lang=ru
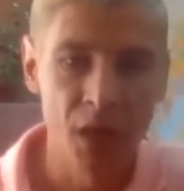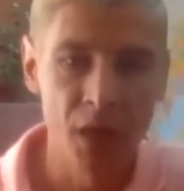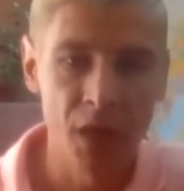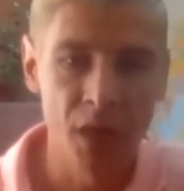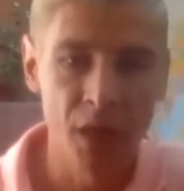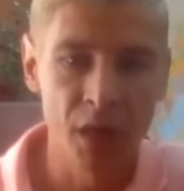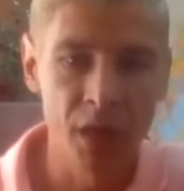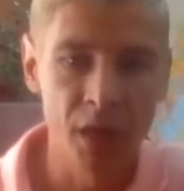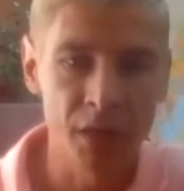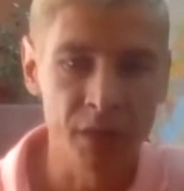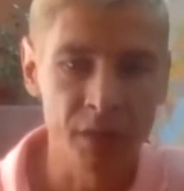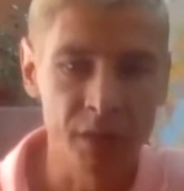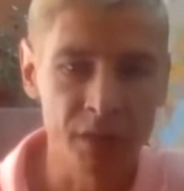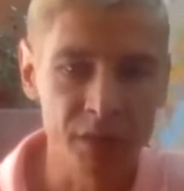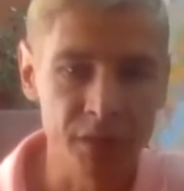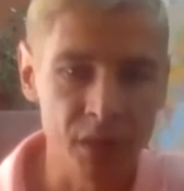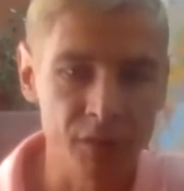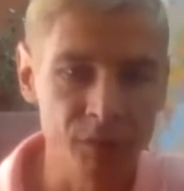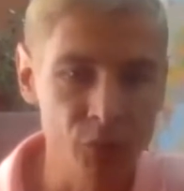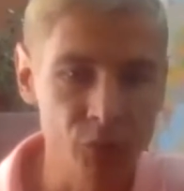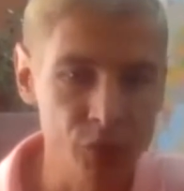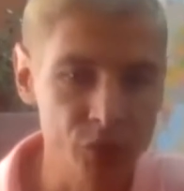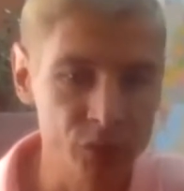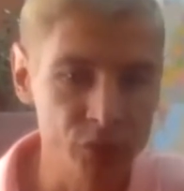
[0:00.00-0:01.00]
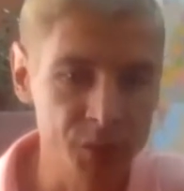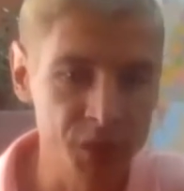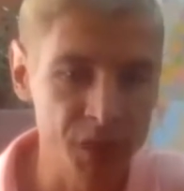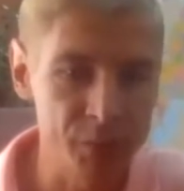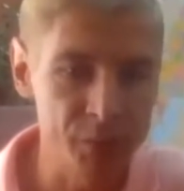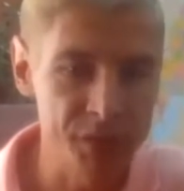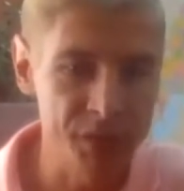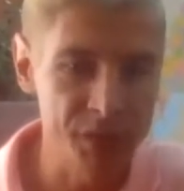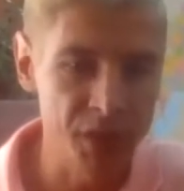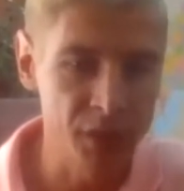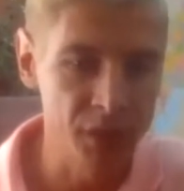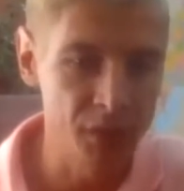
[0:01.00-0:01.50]
а, для того, чтобы
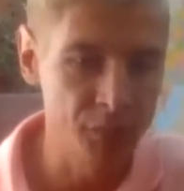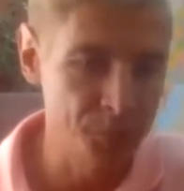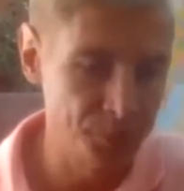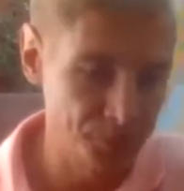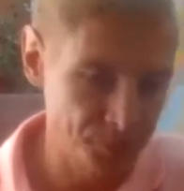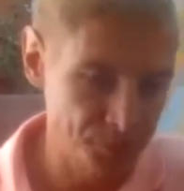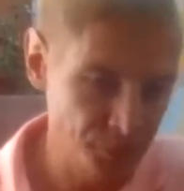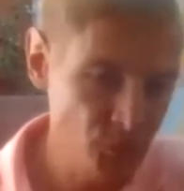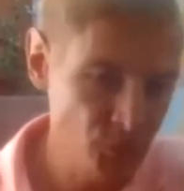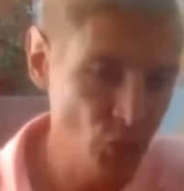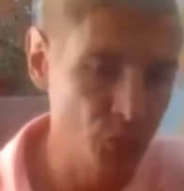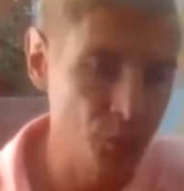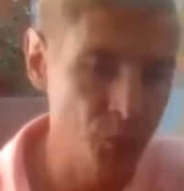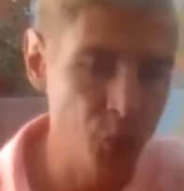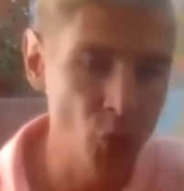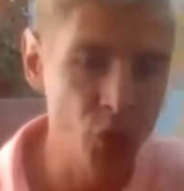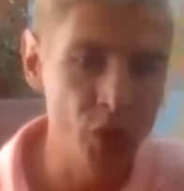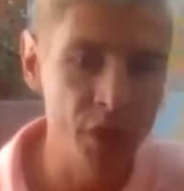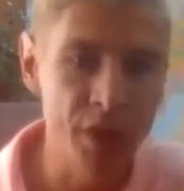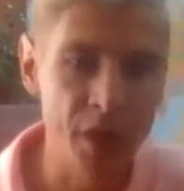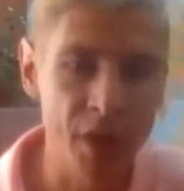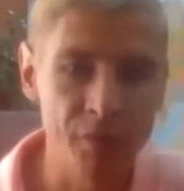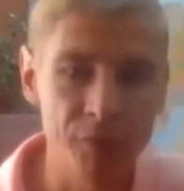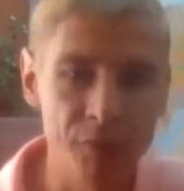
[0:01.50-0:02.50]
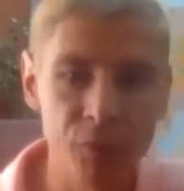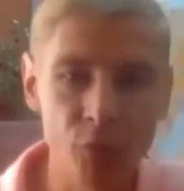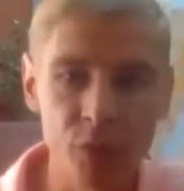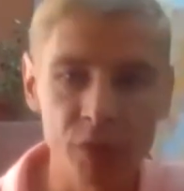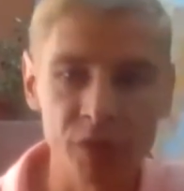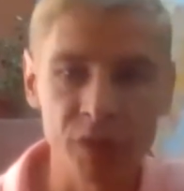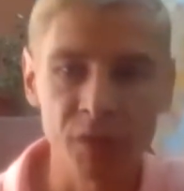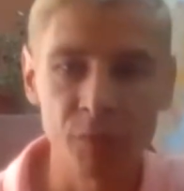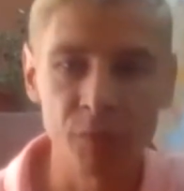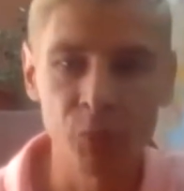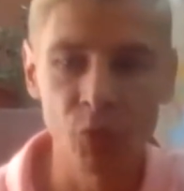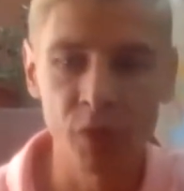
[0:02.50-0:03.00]
нам стало ну, более
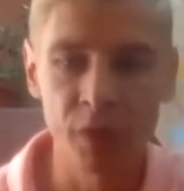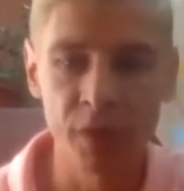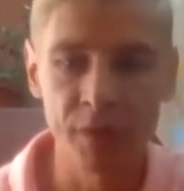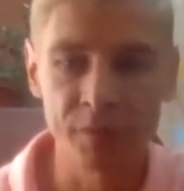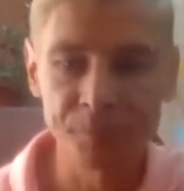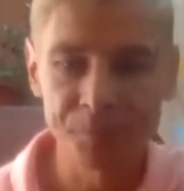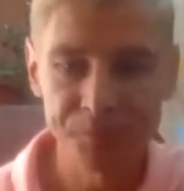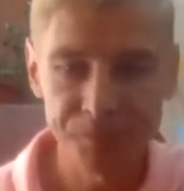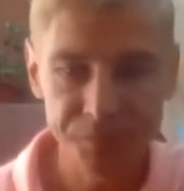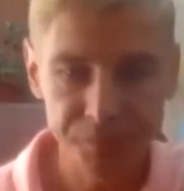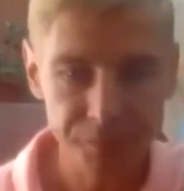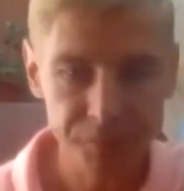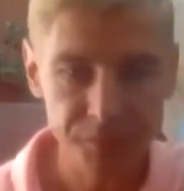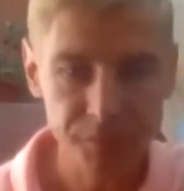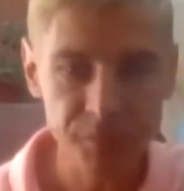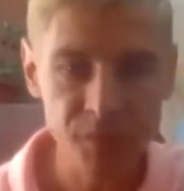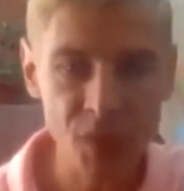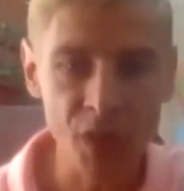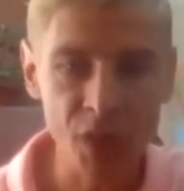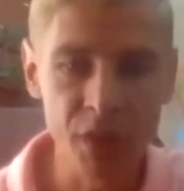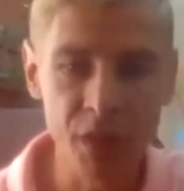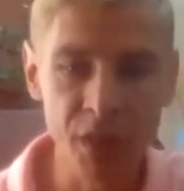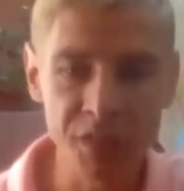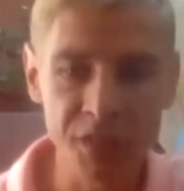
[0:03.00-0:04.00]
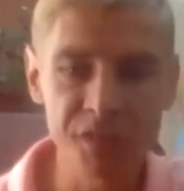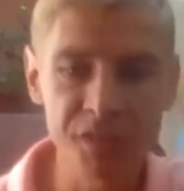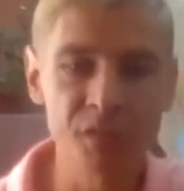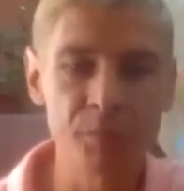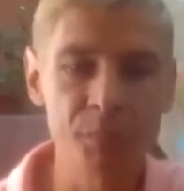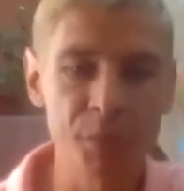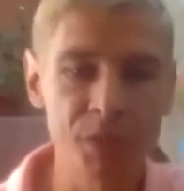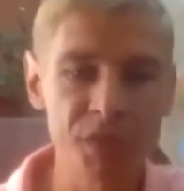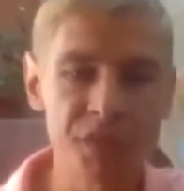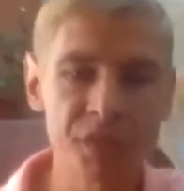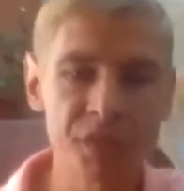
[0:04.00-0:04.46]
комфортно и более качественно